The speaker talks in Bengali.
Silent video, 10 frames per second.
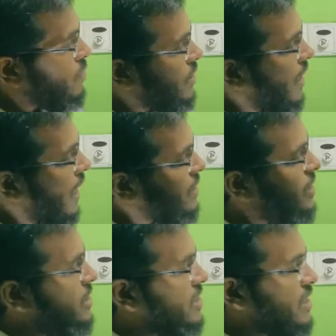মানুষের
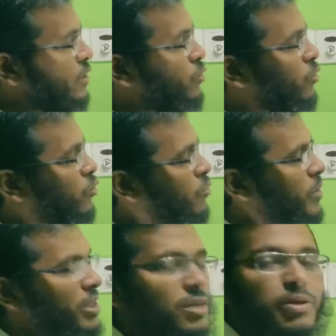হাতের চেয়ে
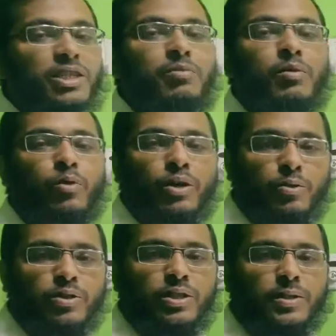যন্ত্রপাতিই বেশি ব্যবহার
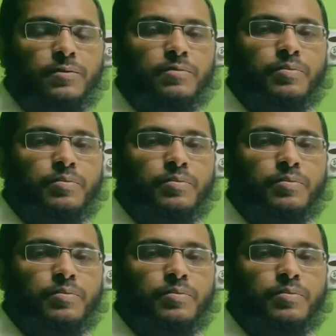হচ্ছে